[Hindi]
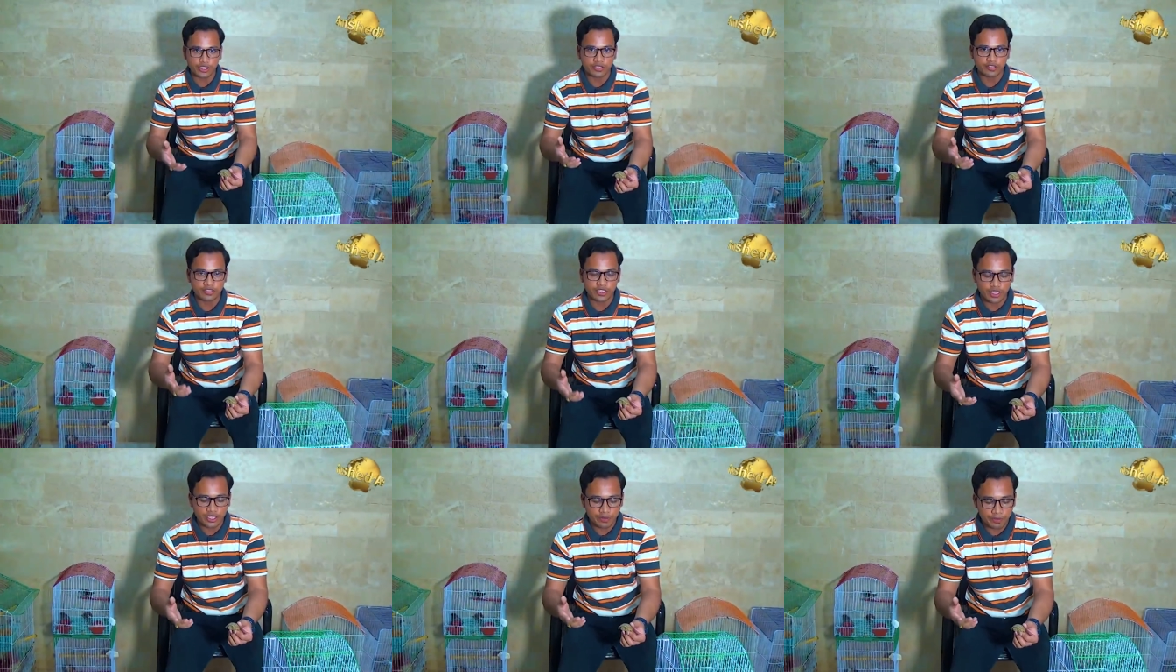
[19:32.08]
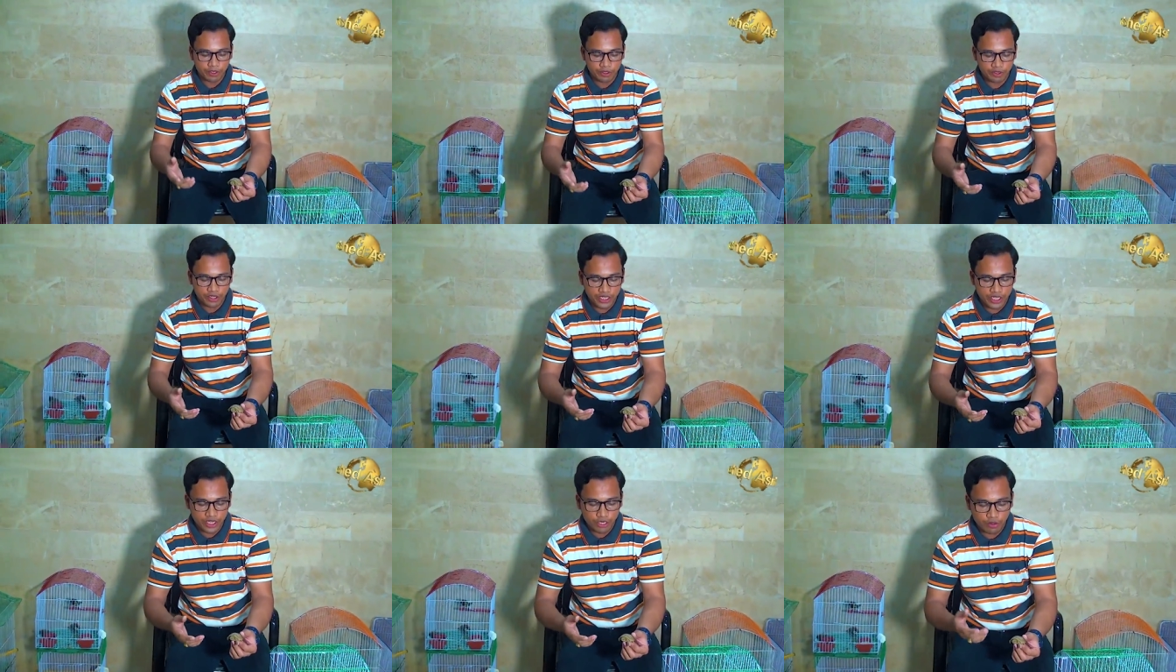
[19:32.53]
हैं जल्दी बड़े
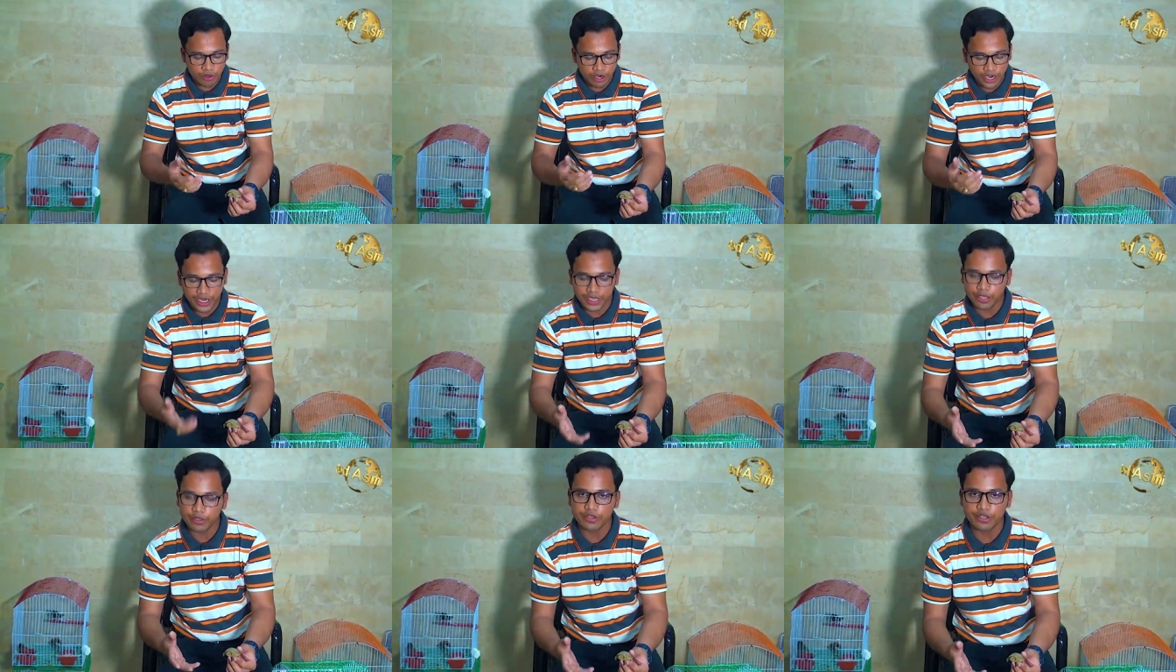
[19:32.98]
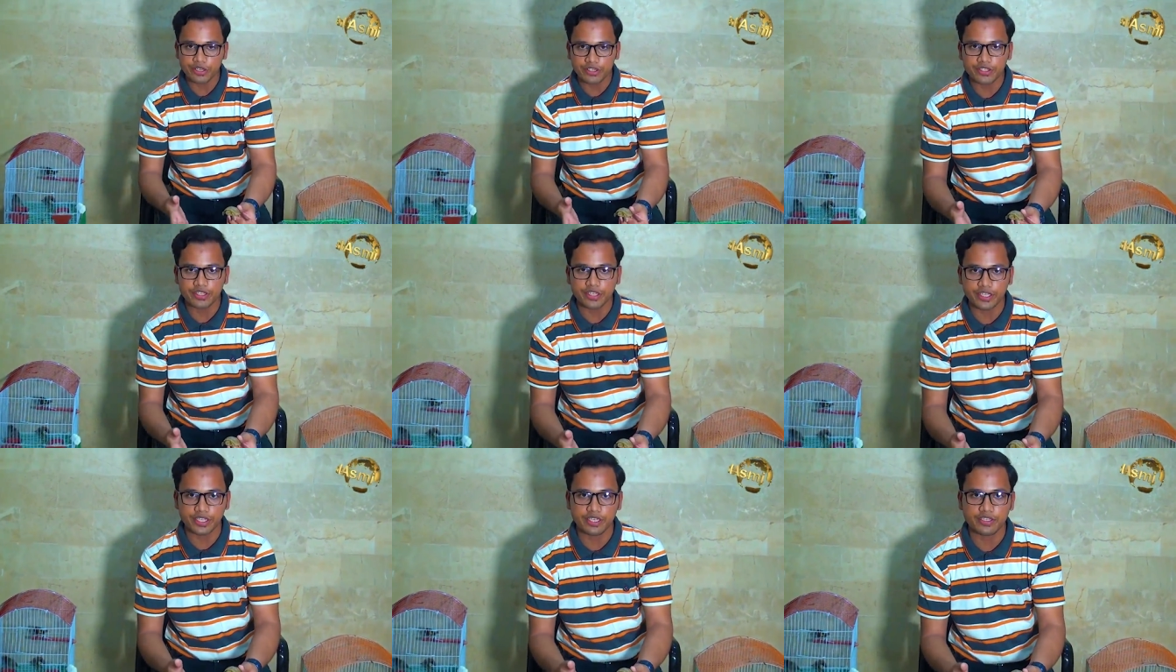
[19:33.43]
होने के लिए इनको हाई
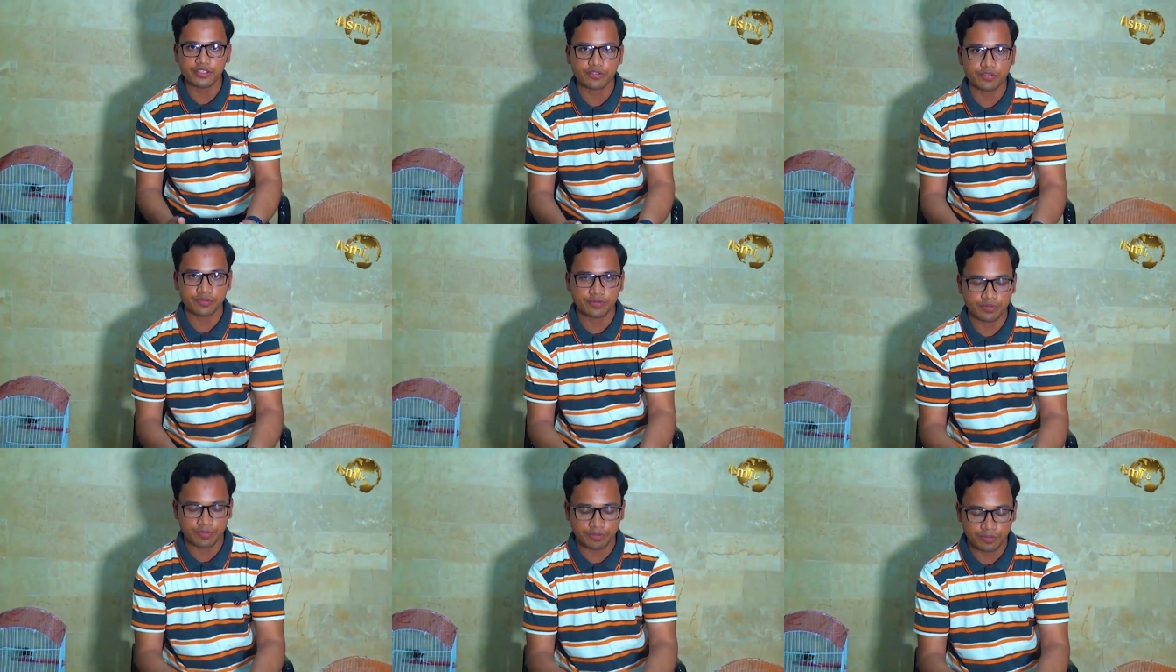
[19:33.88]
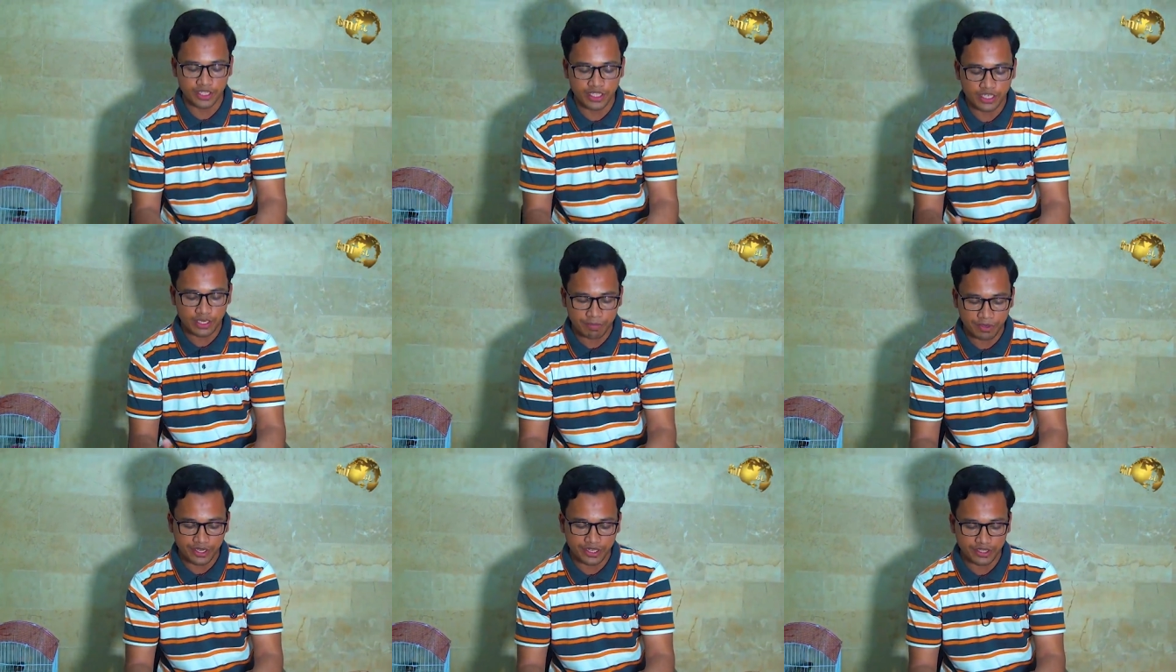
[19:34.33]
न्यूट्रिशन देनी
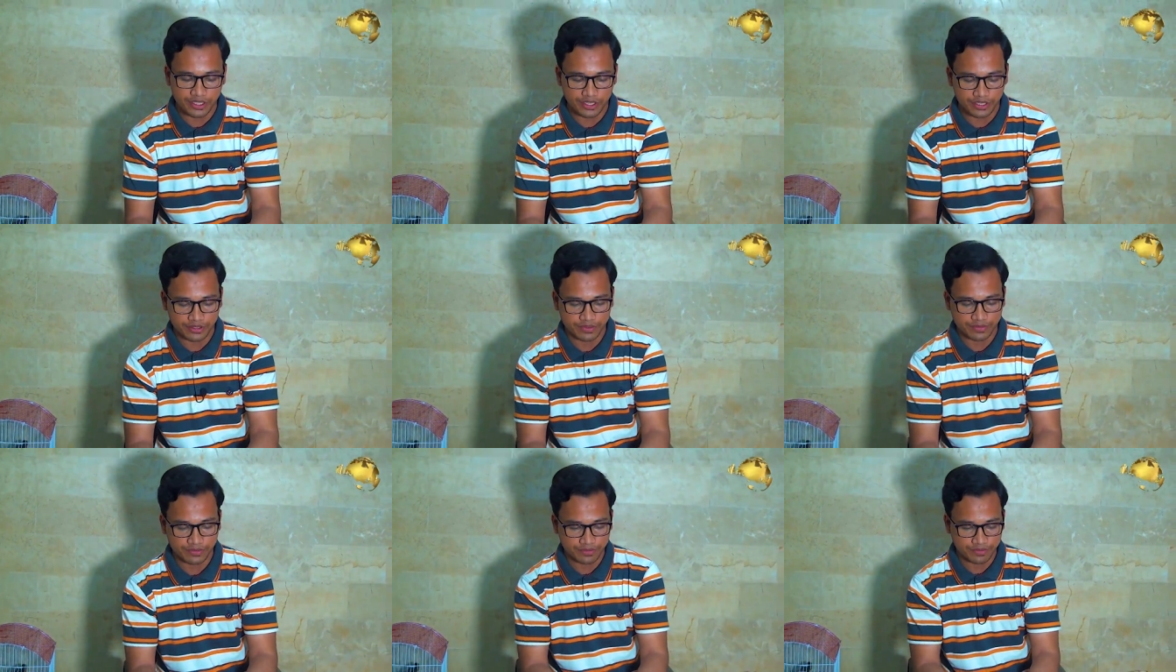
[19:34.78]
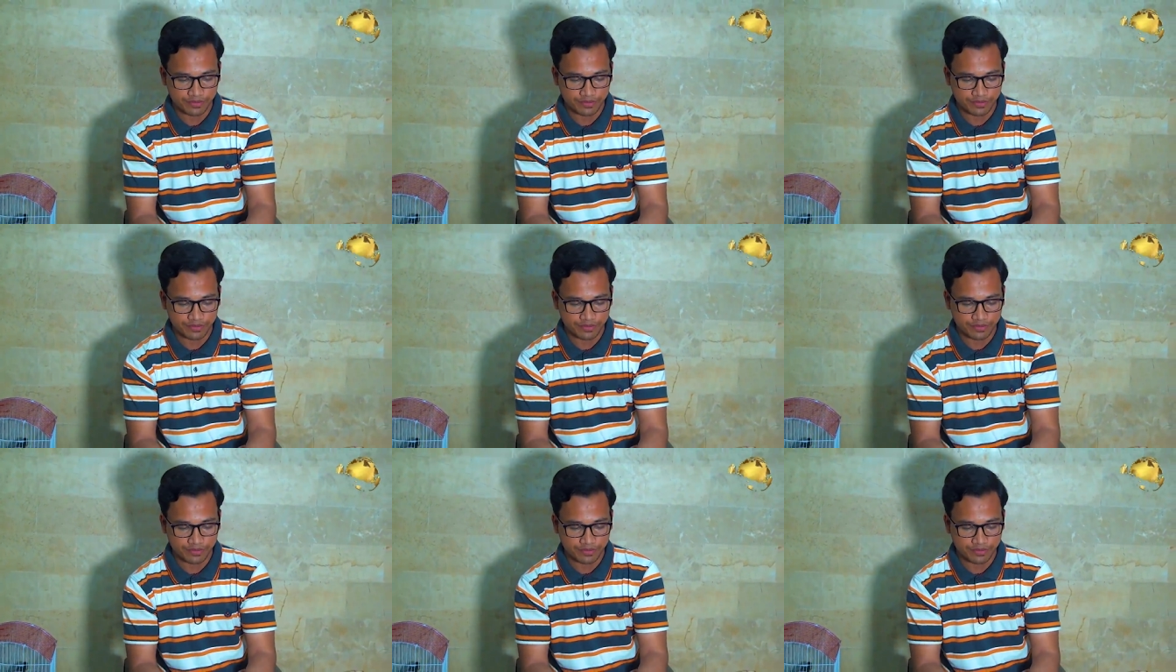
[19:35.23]
देनी पड़ती है